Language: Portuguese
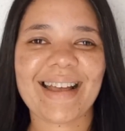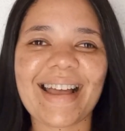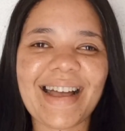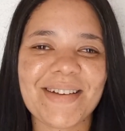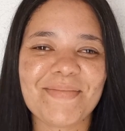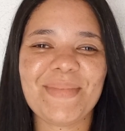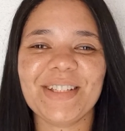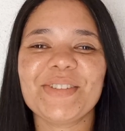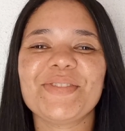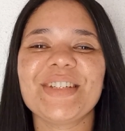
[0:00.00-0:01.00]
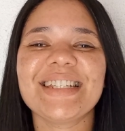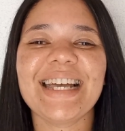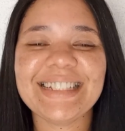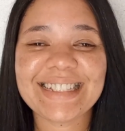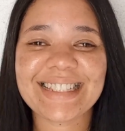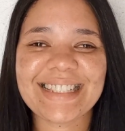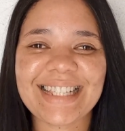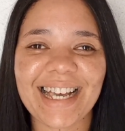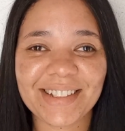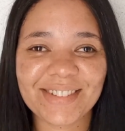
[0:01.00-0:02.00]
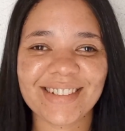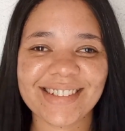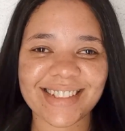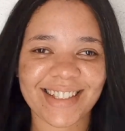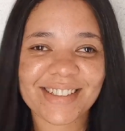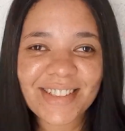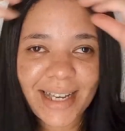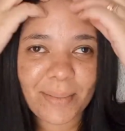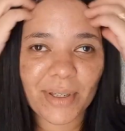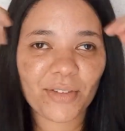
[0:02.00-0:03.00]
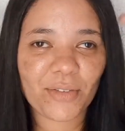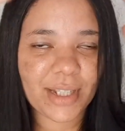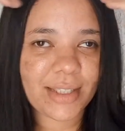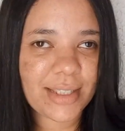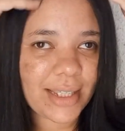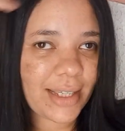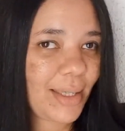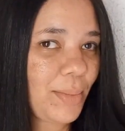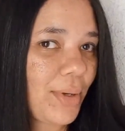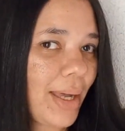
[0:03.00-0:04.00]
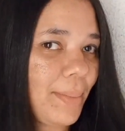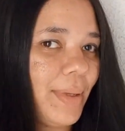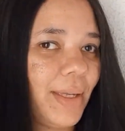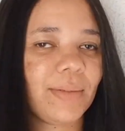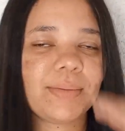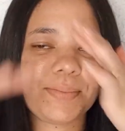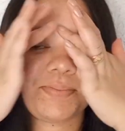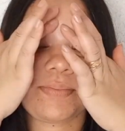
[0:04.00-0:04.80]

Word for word: Cabelo finalizado, gente. Acabei de finalizar aqui meu cabelo.